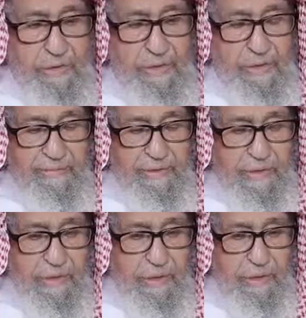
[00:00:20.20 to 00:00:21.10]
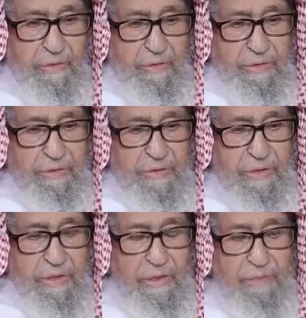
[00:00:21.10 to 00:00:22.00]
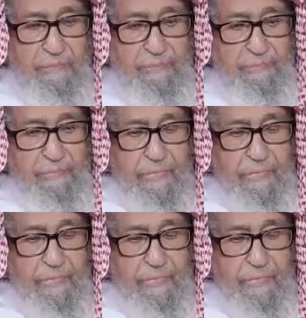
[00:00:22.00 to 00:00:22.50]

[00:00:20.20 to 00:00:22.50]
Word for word: النبي صلى الله عليه وسلم